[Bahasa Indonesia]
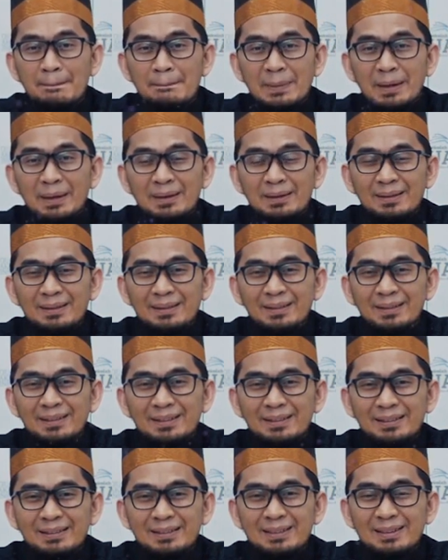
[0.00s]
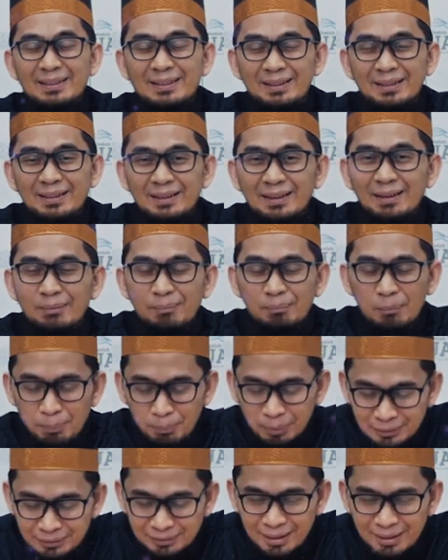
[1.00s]
Ya, jadi
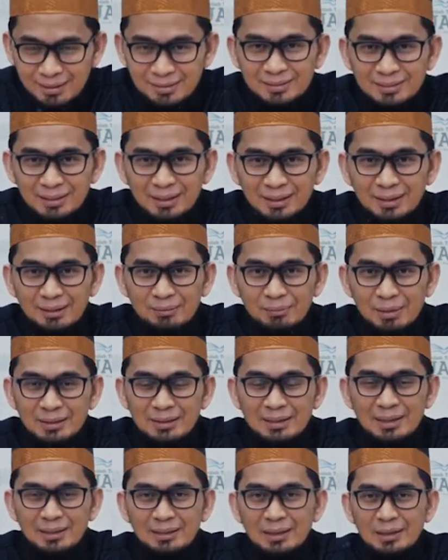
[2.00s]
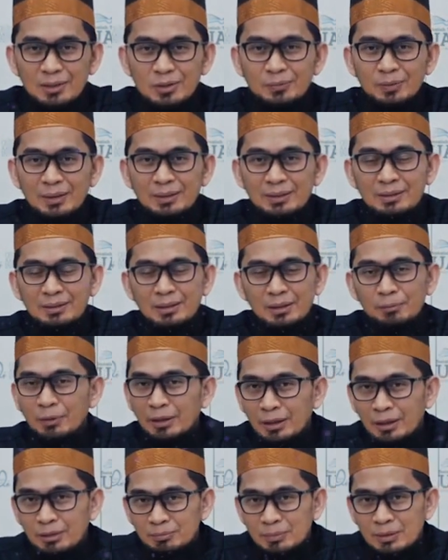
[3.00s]
membentang segala bagian kehidupan kita.
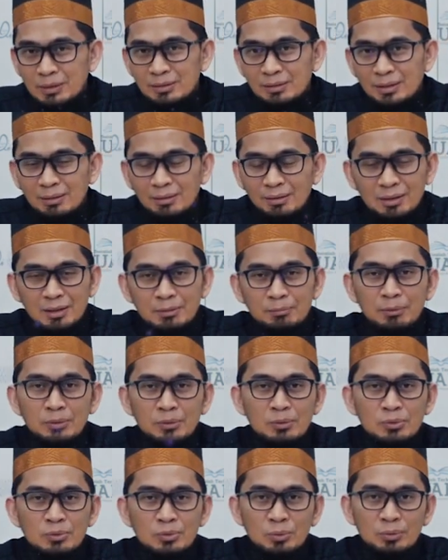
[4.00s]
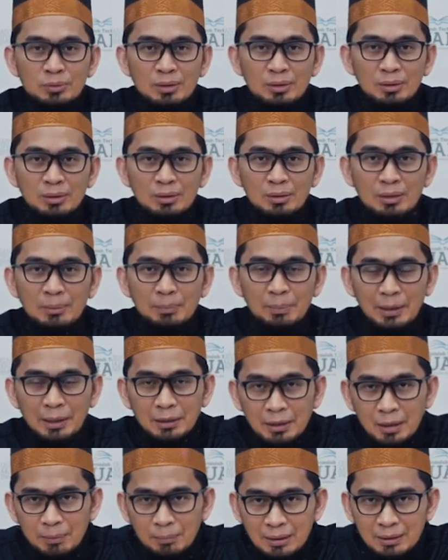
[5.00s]
Pengen pintar ada petunjuknya. Ya,
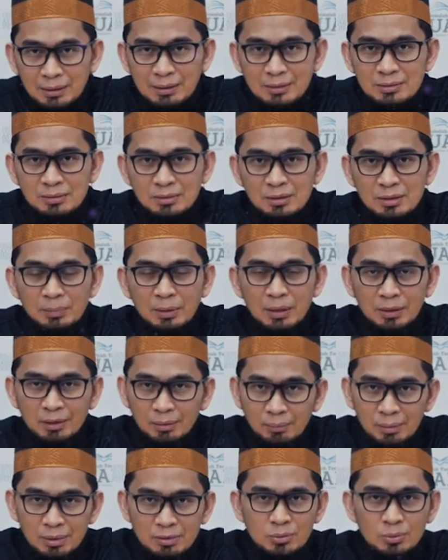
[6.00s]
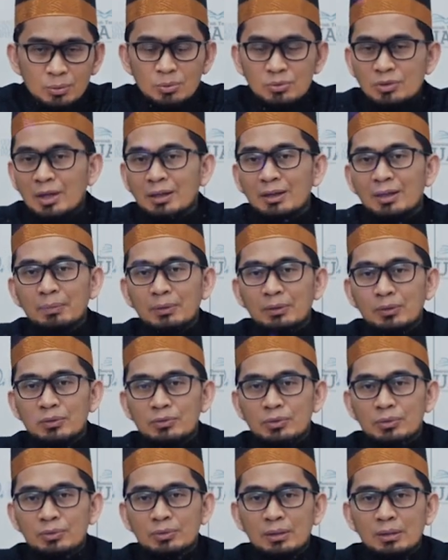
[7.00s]
pengen dapat rezeki, pengen dapat solusi ada
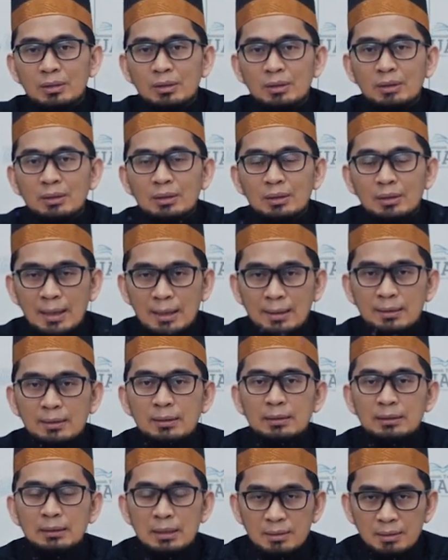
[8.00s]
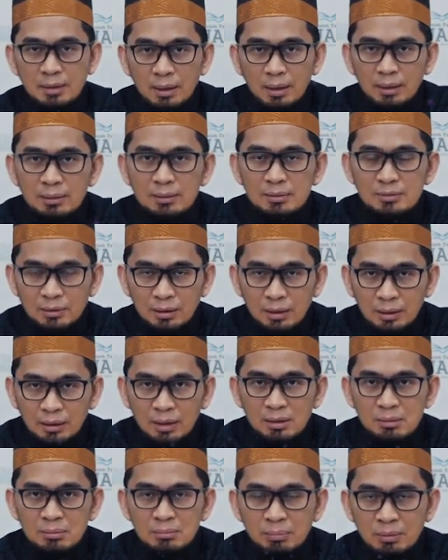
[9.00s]
petunjuknya. Nah, tinggal
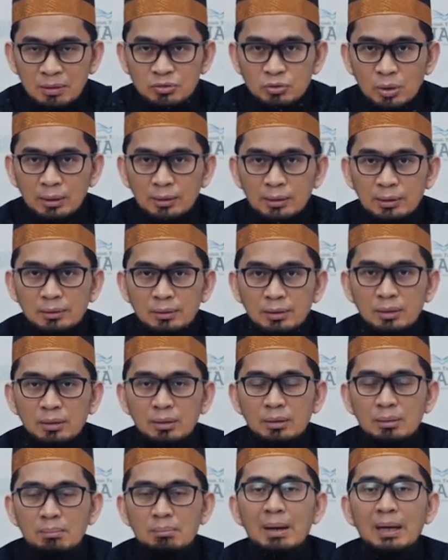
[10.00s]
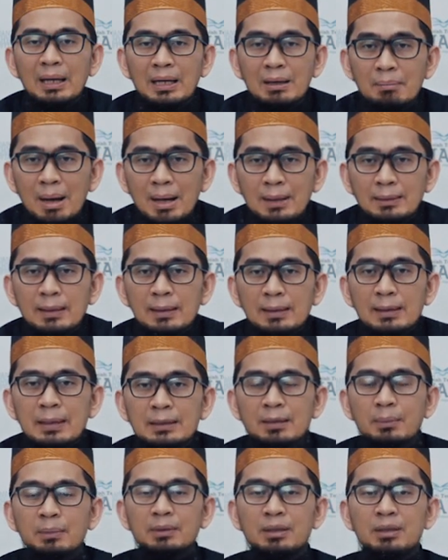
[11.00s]
sekarang persoalannya bagaimana
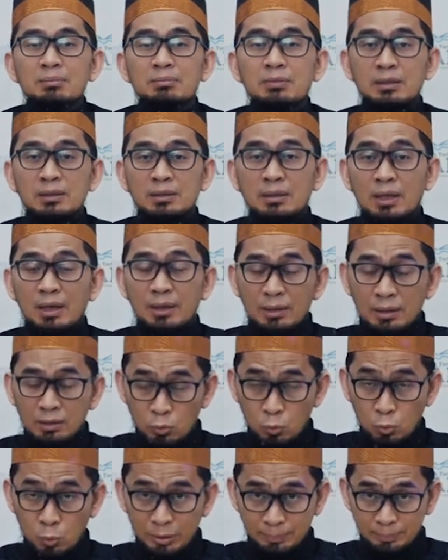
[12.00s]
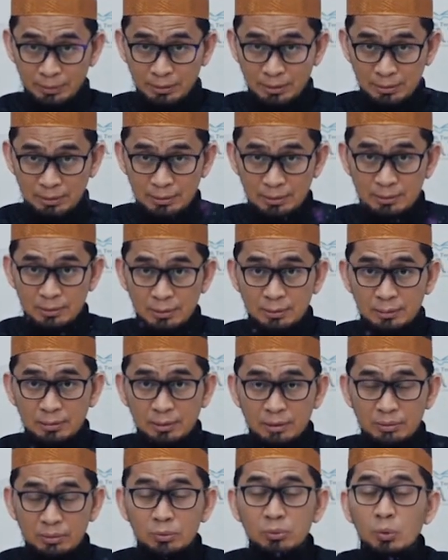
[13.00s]
kita menanamkan keinginan kuat pada diri
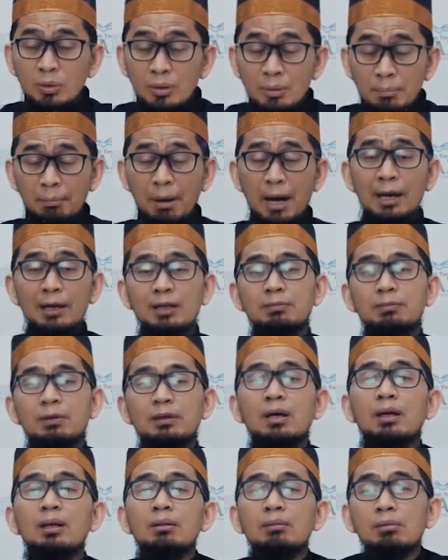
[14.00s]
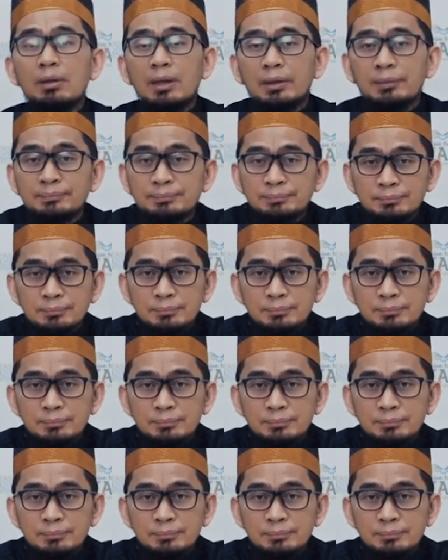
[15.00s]
kita untuk kembali pada Al-Qur'an.